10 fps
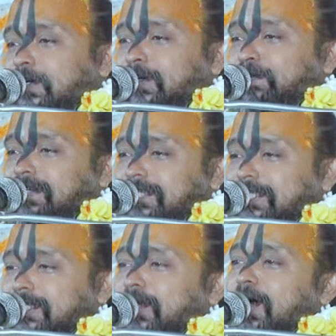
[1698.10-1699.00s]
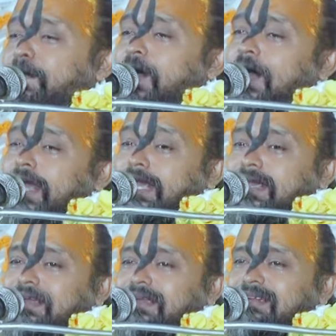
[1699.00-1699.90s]
কোনো বৈষ্ণব হয়
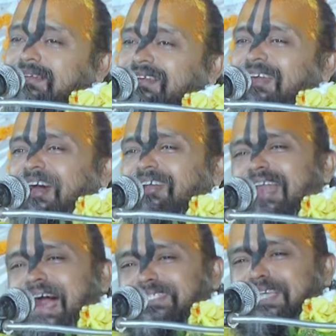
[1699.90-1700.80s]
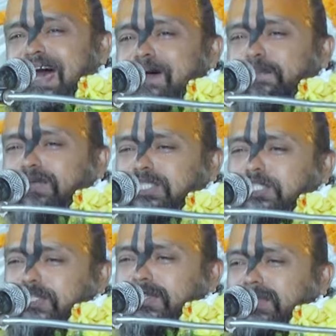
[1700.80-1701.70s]
রাজা
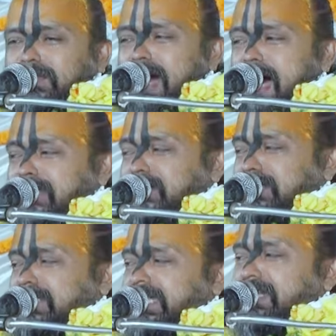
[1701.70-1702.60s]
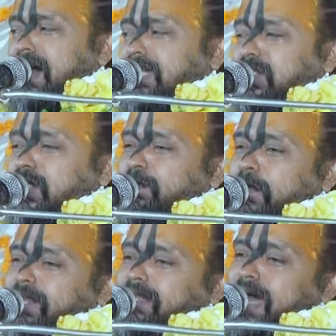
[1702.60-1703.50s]
পর্যন্ত রাজ সিংহাসন
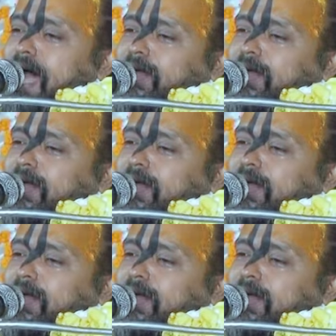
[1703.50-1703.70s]
পরিত্যাগ